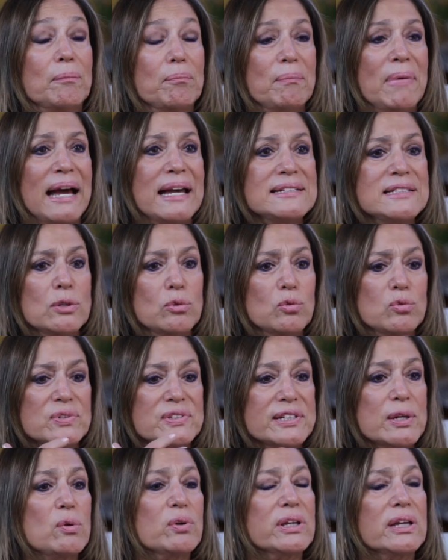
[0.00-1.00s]
Mas eu não
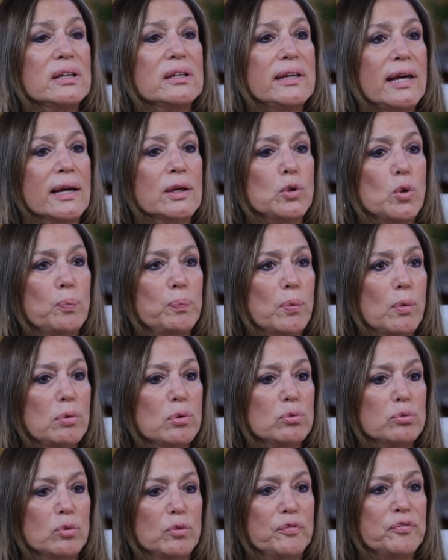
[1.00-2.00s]
sei o que é que o
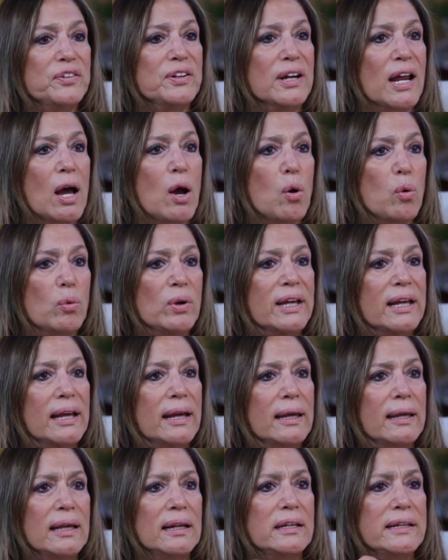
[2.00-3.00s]
público, no final,
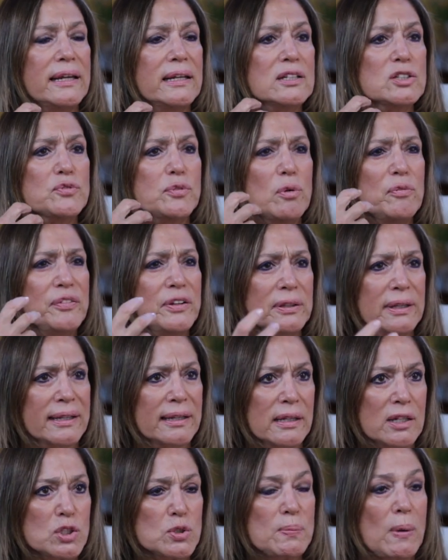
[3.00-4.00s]
eles vão vendo
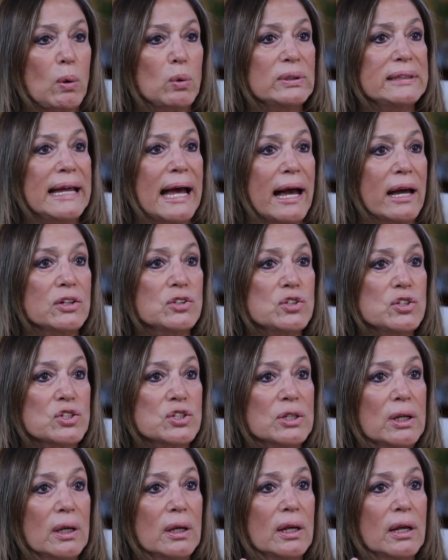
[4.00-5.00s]
aquelas
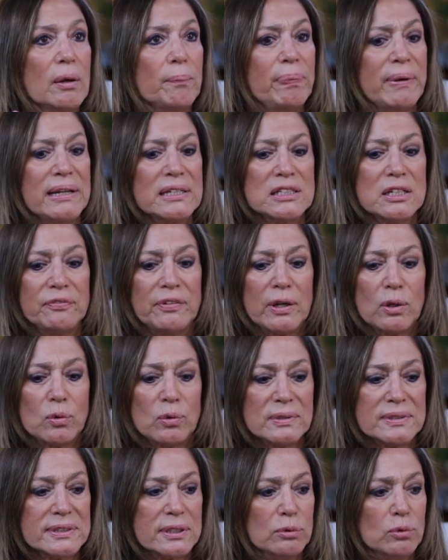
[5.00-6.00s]
maldades. Parece que vai
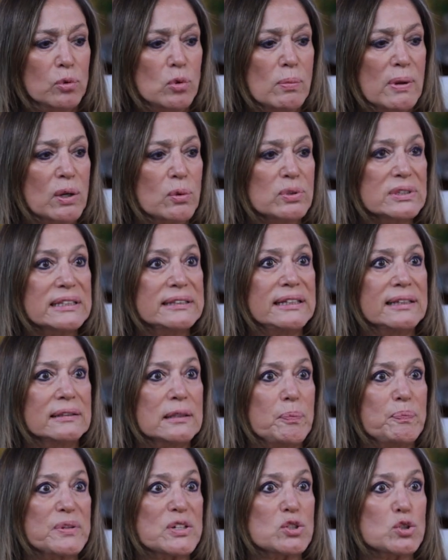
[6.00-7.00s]
acontecendo alguma coisa
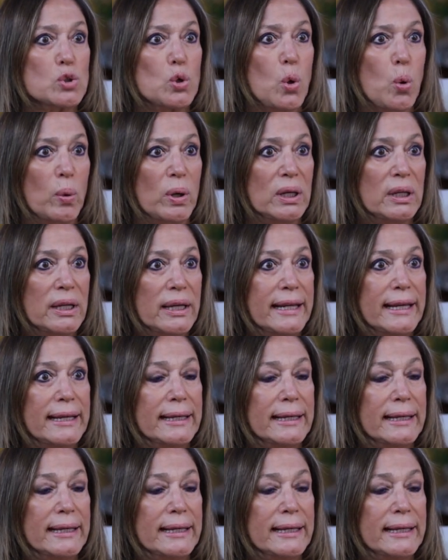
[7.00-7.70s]
dentro da pessoa